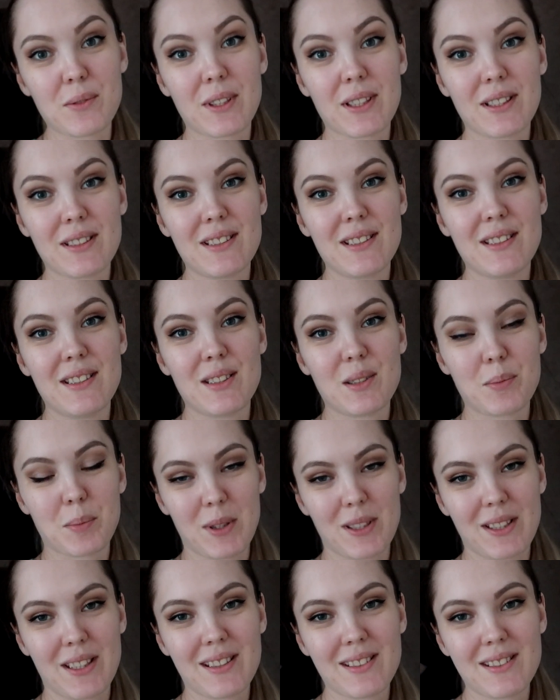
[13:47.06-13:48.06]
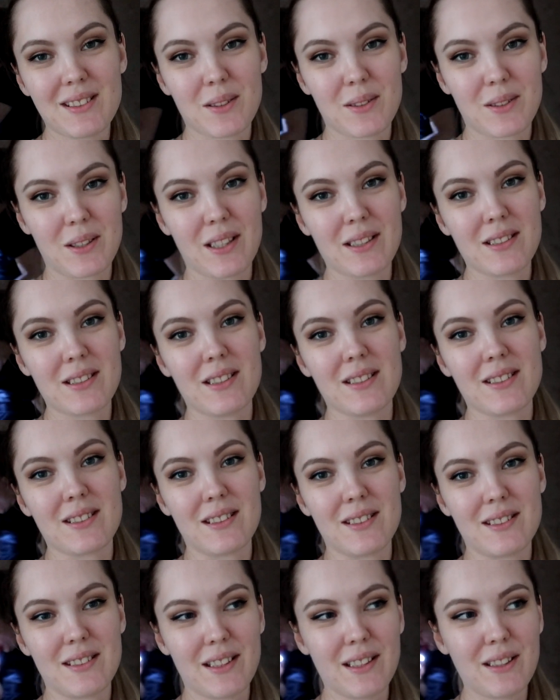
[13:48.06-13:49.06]
выходили из подъезда, встретили
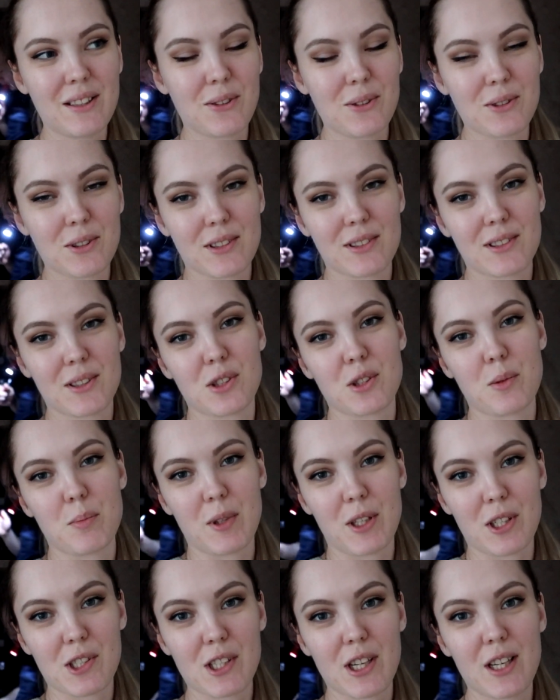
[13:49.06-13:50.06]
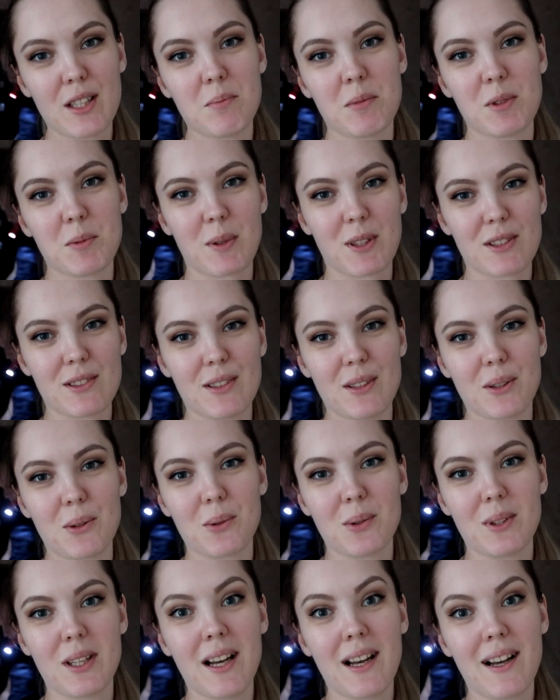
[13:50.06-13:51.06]
соседа, он сказал, что переезжает, мы спросили
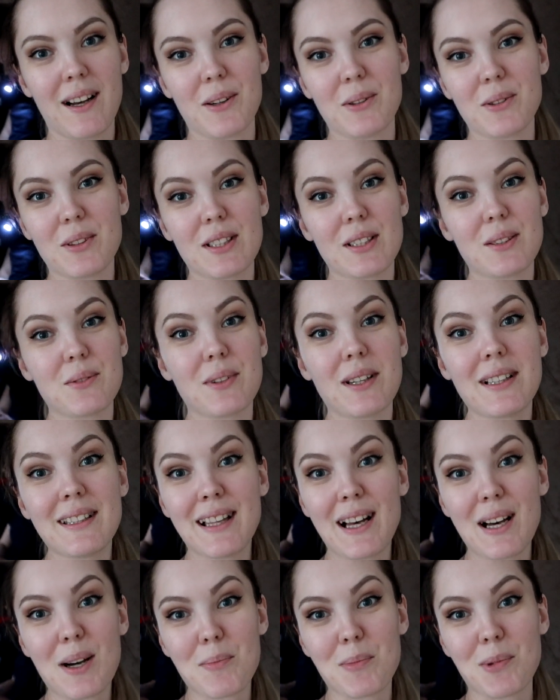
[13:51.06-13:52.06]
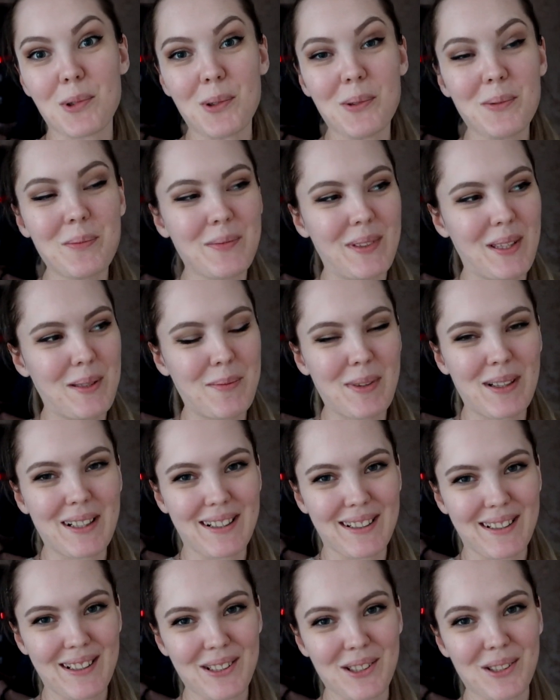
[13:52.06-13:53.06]
куда, а он говорит в Анапу. И мы
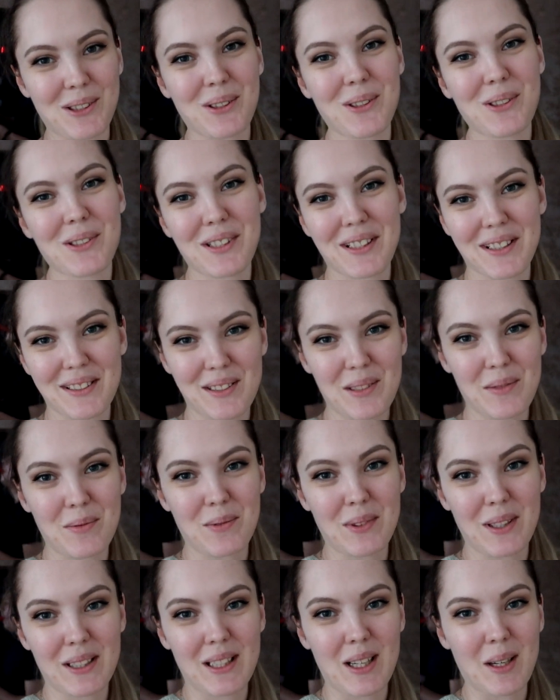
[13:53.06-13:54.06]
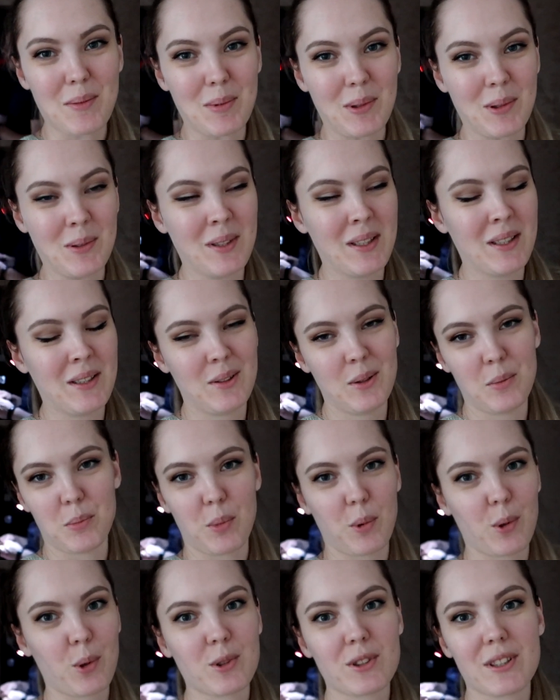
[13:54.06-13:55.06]
как раз же тоже хотим в Анапу, ну
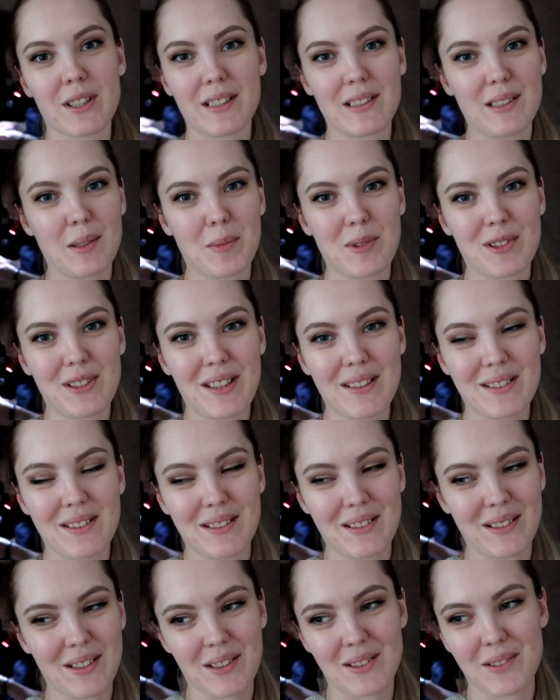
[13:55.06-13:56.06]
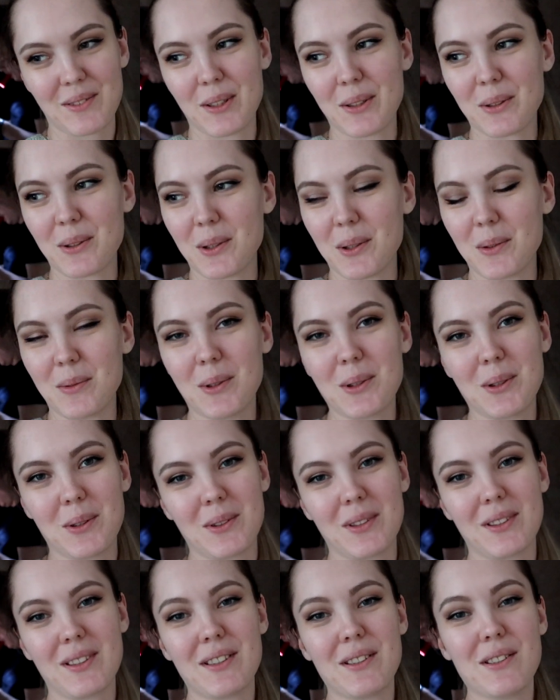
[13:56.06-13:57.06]
просто хотя бы съездить на разведку. И вот
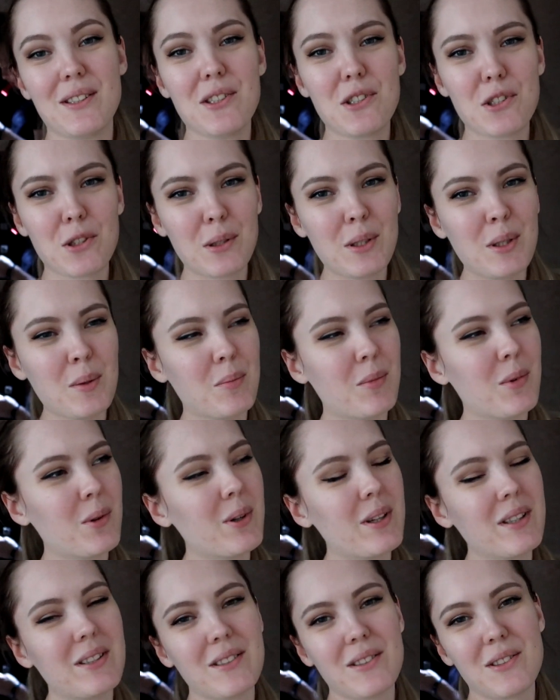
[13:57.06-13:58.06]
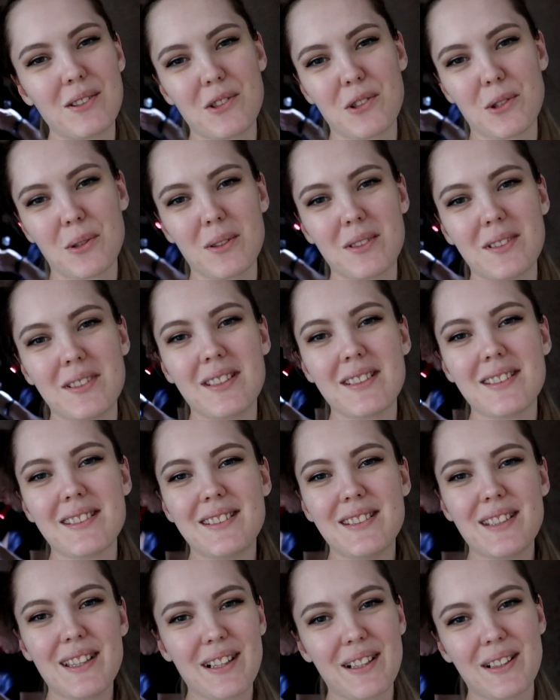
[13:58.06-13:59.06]
он говорит, ничего не бойтесь, что здесь
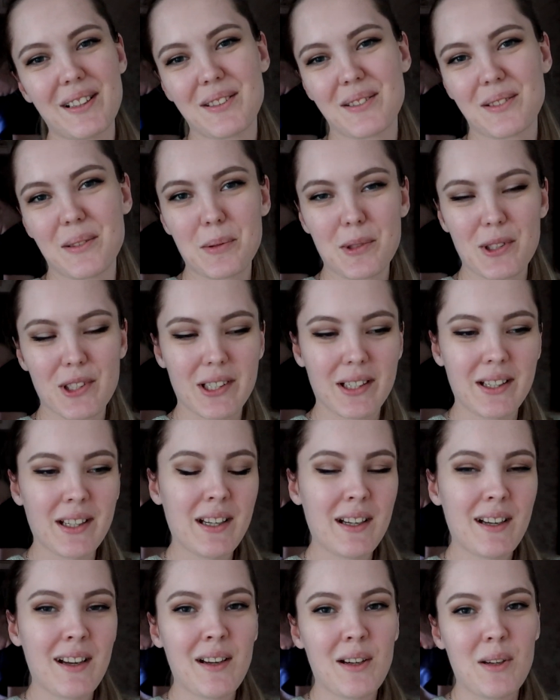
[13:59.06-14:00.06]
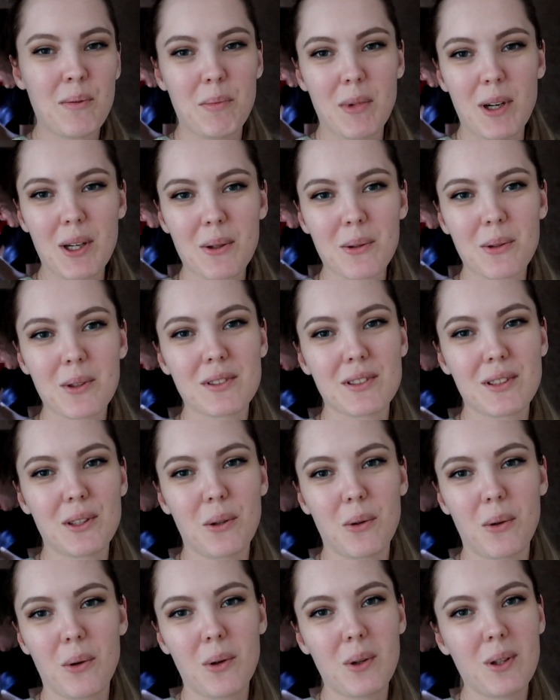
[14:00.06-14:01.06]
делать вообще? Морозы,
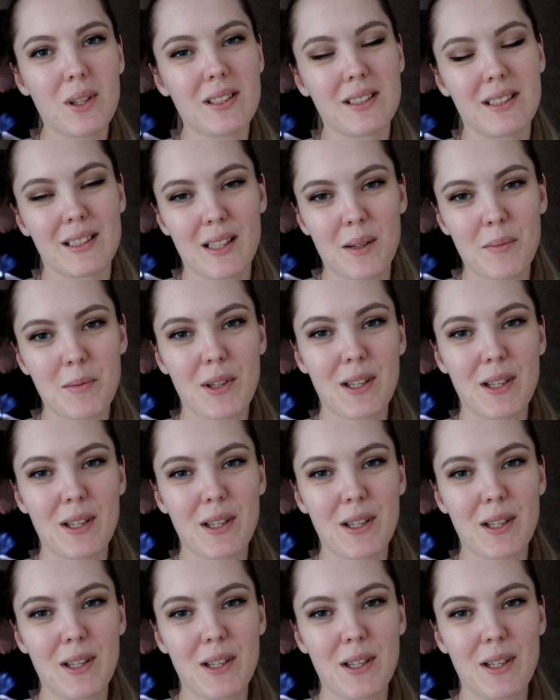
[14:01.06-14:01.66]
холод, а там